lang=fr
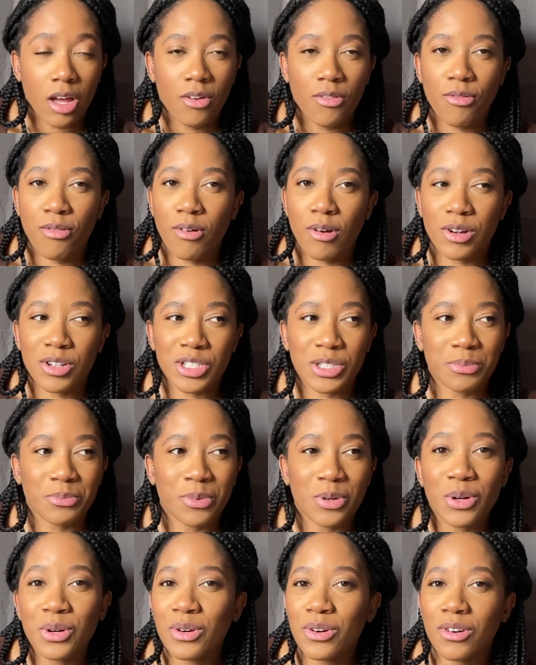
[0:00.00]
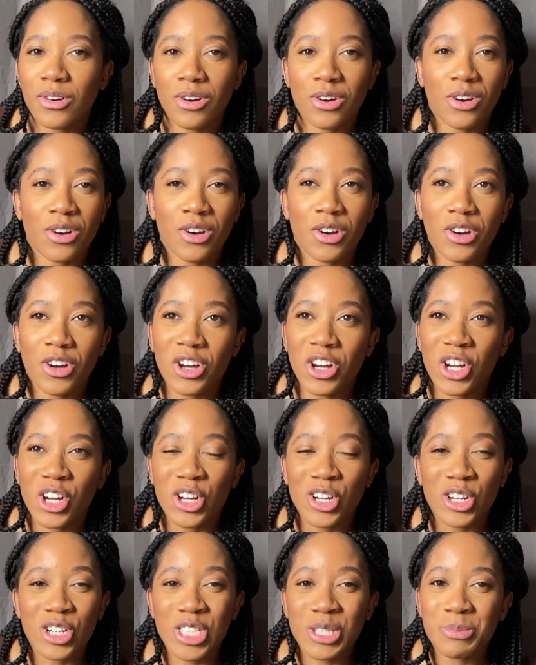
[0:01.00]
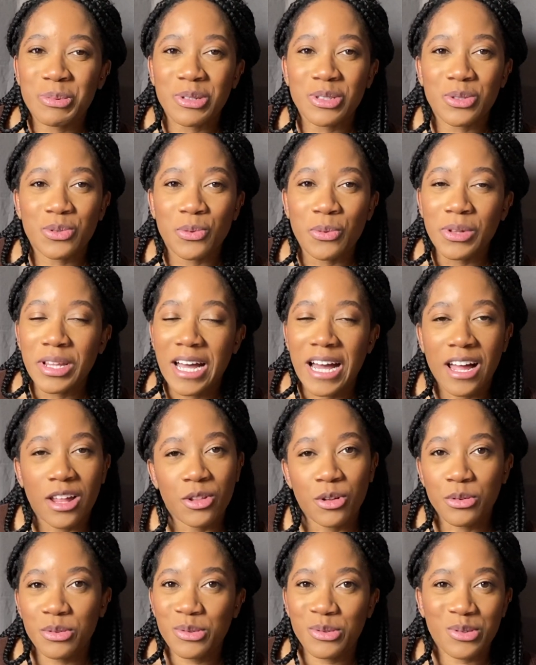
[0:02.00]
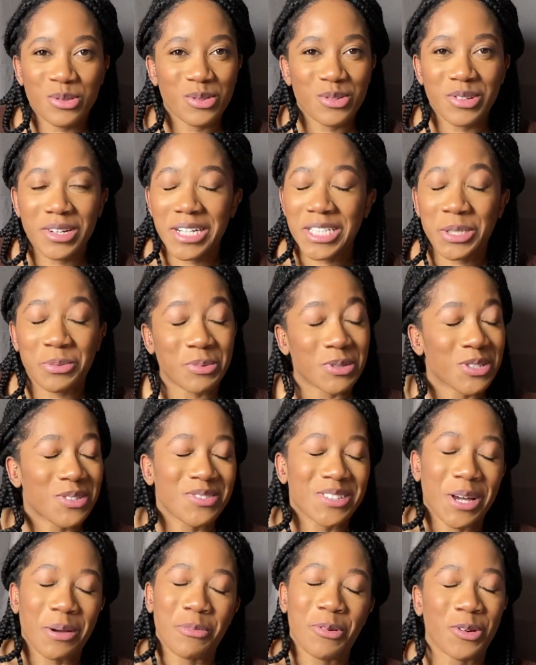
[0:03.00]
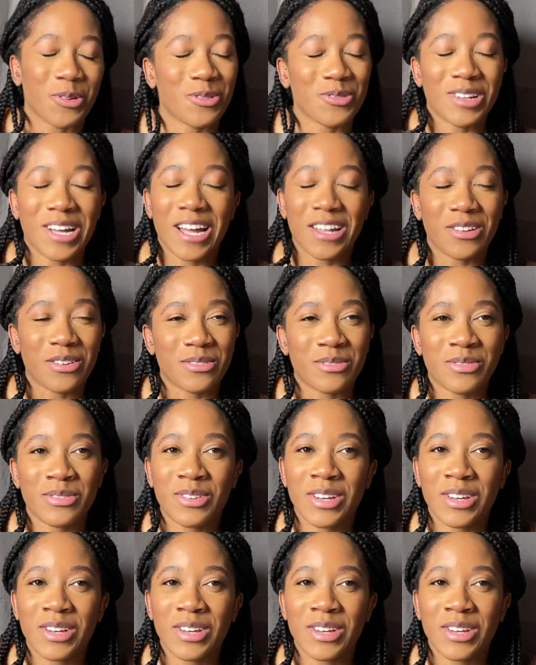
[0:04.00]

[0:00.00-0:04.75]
Franchement, euh, je pense qu'on a neuf. Je pense vraiment qu'on a neuf.